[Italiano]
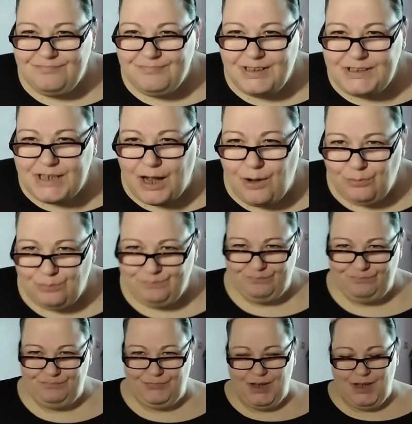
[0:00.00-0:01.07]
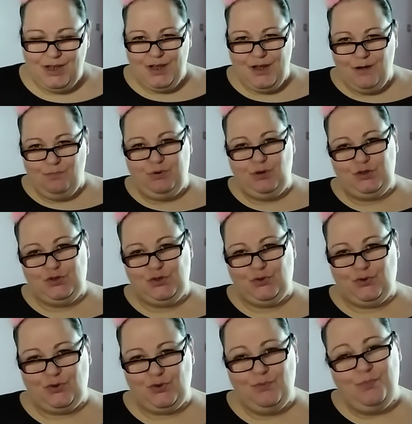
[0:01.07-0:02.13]
Ma ciao!
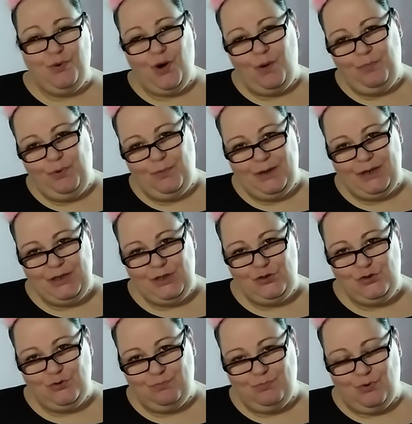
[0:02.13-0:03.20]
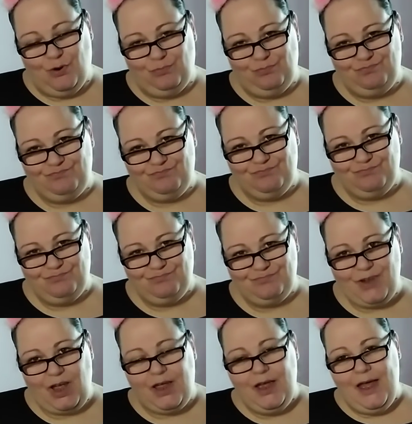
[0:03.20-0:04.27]
Buongiorno, buon pomeriggio, buon.
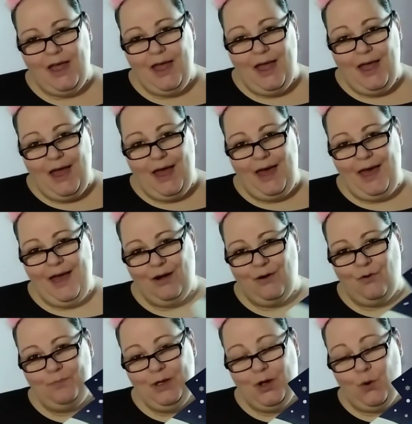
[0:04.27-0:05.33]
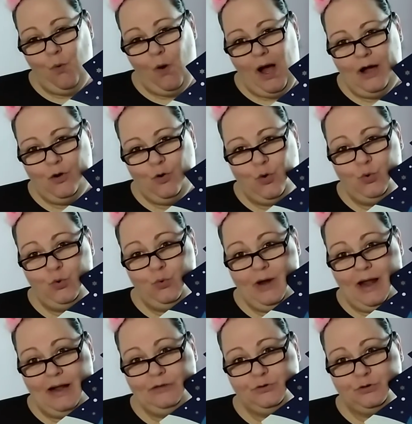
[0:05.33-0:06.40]
Eccomi qua con un
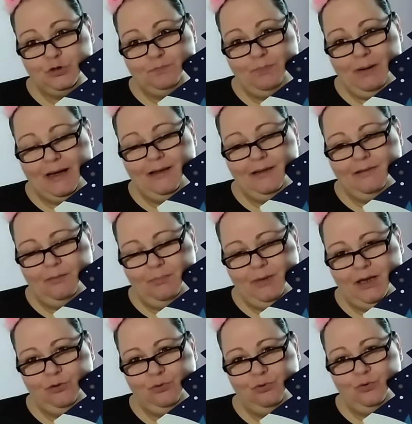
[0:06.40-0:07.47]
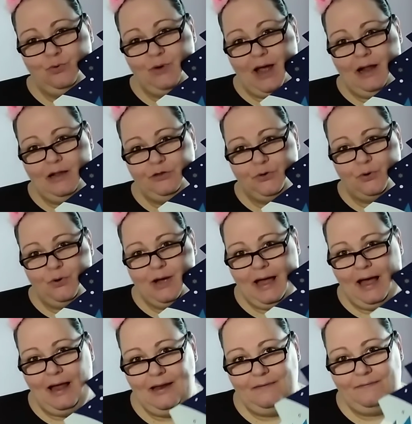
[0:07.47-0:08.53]
altro spacchettamento di un altro
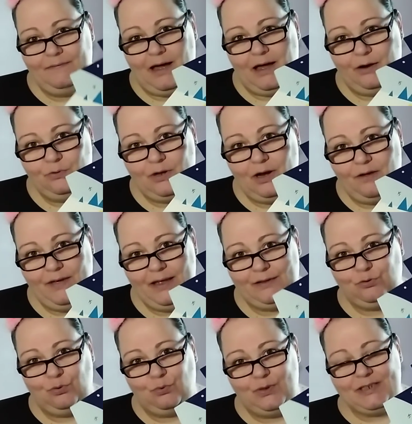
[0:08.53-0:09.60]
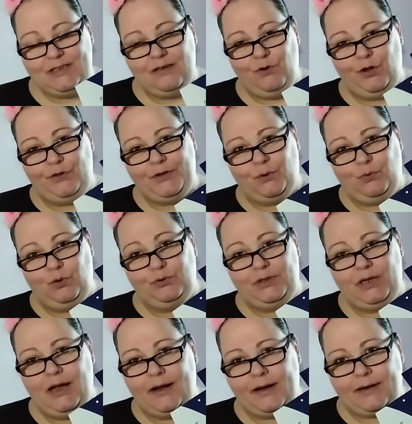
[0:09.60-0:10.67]
calendario dell'avvento, questa volta quello
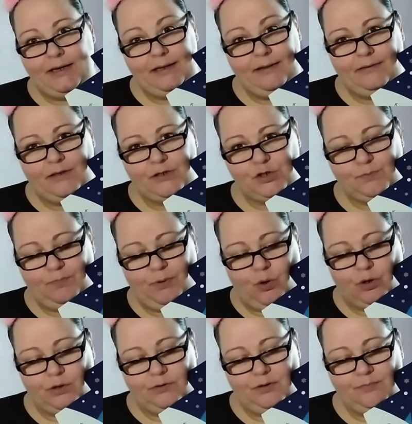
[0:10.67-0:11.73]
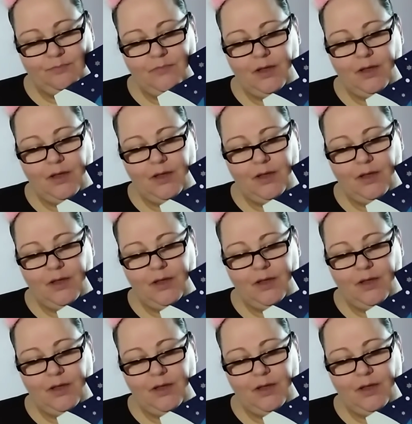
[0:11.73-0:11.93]
della Ritter Sport.